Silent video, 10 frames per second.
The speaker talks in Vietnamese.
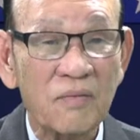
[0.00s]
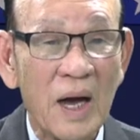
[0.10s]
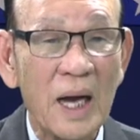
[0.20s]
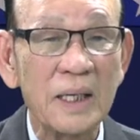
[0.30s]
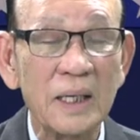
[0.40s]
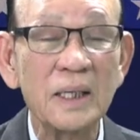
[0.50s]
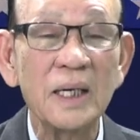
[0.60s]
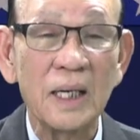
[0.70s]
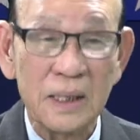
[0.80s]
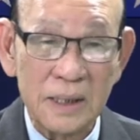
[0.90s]
và những
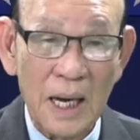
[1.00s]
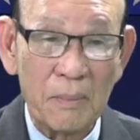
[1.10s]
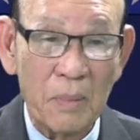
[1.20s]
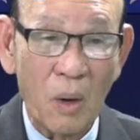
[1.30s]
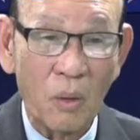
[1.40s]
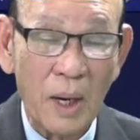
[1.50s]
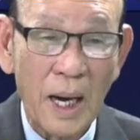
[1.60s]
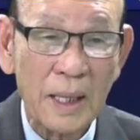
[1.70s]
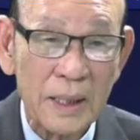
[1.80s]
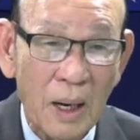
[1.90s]
người da màu
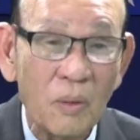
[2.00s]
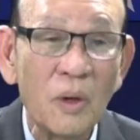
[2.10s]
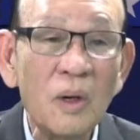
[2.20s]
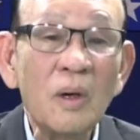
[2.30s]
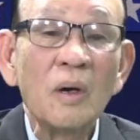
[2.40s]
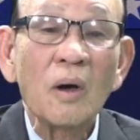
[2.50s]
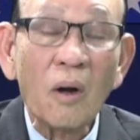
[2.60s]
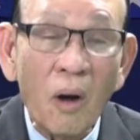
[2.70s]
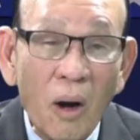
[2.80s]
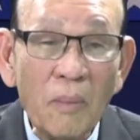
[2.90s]
khác nhau
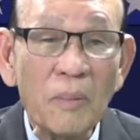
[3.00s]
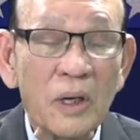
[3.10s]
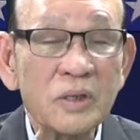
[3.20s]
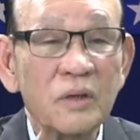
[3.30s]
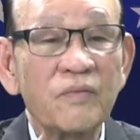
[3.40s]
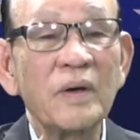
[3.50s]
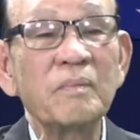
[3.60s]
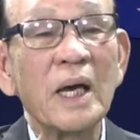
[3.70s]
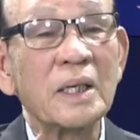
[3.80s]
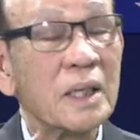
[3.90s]
có một cái sự
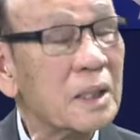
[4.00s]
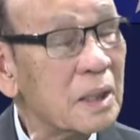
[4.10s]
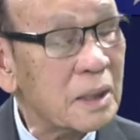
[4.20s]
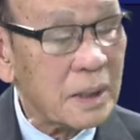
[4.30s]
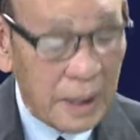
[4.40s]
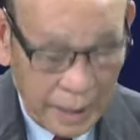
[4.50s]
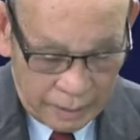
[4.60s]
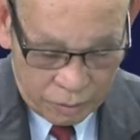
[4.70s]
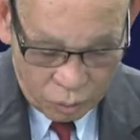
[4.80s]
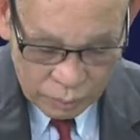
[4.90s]
phân biệt như thế
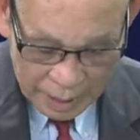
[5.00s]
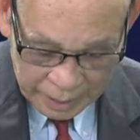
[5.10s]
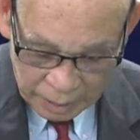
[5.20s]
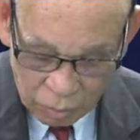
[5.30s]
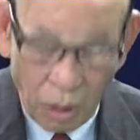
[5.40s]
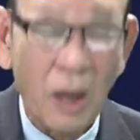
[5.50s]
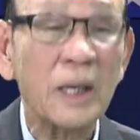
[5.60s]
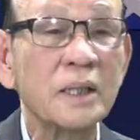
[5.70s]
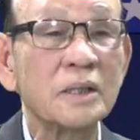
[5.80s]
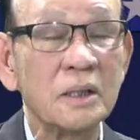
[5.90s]
này chúng ta nếu có
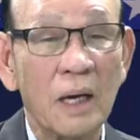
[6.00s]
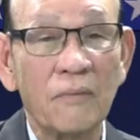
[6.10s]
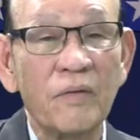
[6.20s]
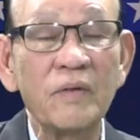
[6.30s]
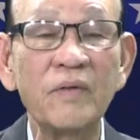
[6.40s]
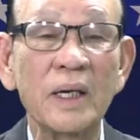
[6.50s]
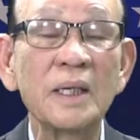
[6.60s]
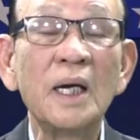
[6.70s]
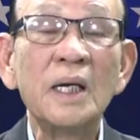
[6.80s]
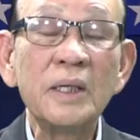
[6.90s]
thì chỉ là phân biệt
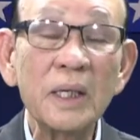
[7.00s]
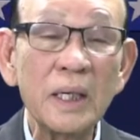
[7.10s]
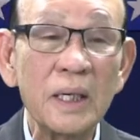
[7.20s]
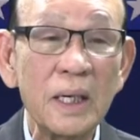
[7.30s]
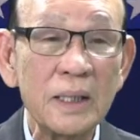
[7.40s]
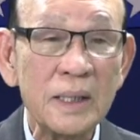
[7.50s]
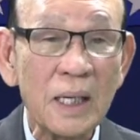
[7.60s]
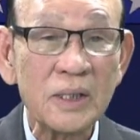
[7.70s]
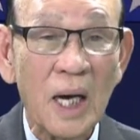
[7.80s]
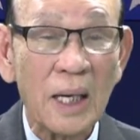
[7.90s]
những cái người
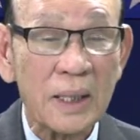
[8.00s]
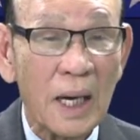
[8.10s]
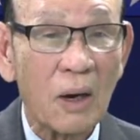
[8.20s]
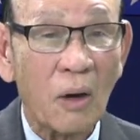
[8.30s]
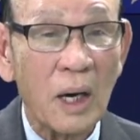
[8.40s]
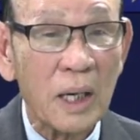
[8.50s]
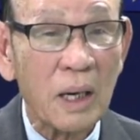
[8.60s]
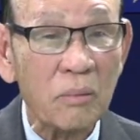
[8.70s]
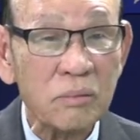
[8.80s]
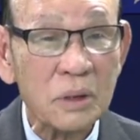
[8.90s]
da trắng đã có cái
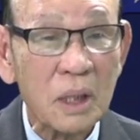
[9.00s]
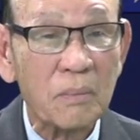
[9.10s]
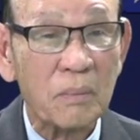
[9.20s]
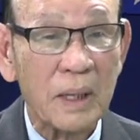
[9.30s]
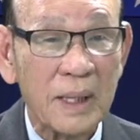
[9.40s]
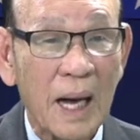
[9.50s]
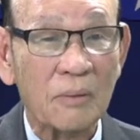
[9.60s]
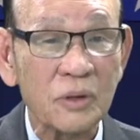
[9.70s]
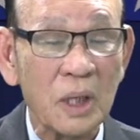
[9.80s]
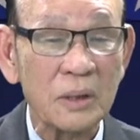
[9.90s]
công sức mà
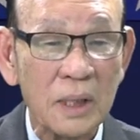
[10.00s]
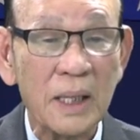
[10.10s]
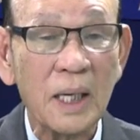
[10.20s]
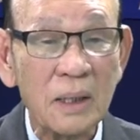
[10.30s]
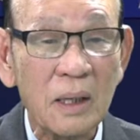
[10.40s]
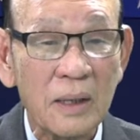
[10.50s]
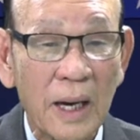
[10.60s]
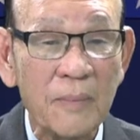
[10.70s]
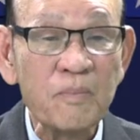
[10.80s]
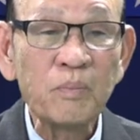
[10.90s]
tạo dựng ra đất nước
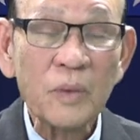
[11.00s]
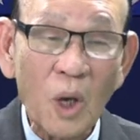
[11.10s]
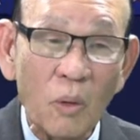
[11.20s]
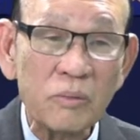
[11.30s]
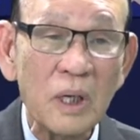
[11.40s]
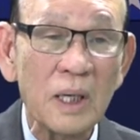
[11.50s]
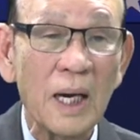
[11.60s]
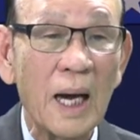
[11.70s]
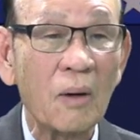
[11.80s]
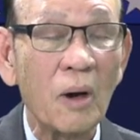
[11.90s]
này cũng như
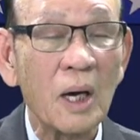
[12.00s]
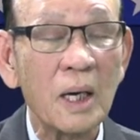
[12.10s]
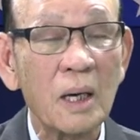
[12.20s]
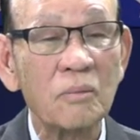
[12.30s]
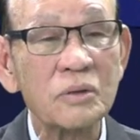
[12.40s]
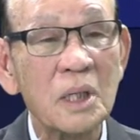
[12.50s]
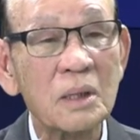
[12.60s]
là có công sức